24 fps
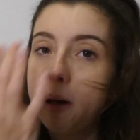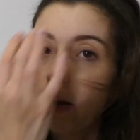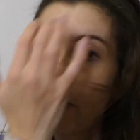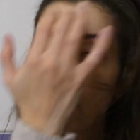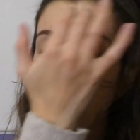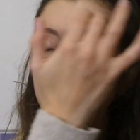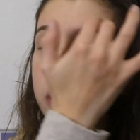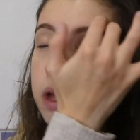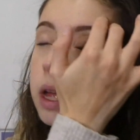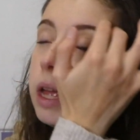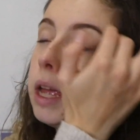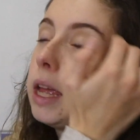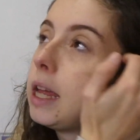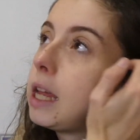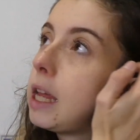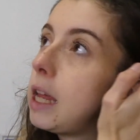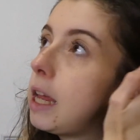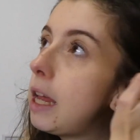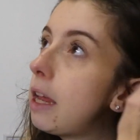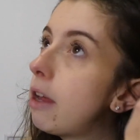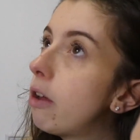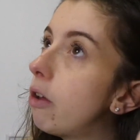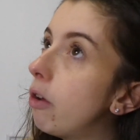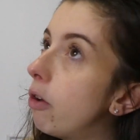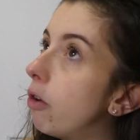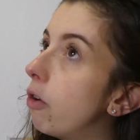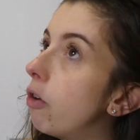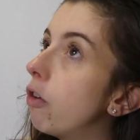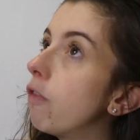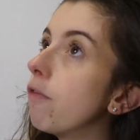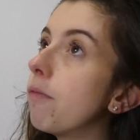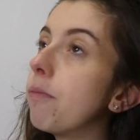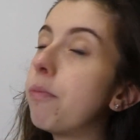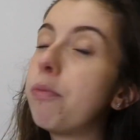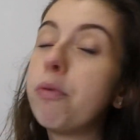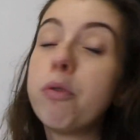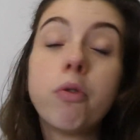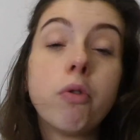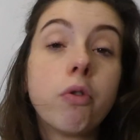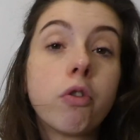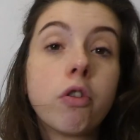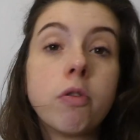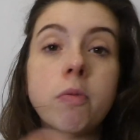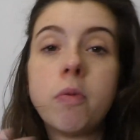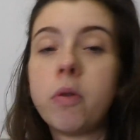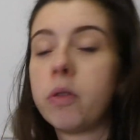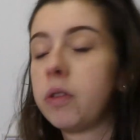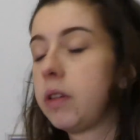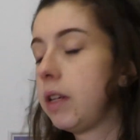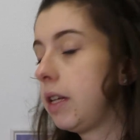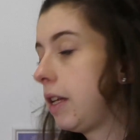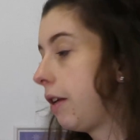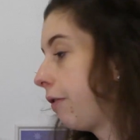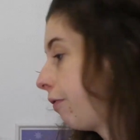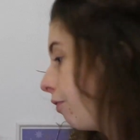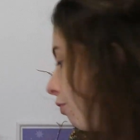pardon, et euh, on peut commander des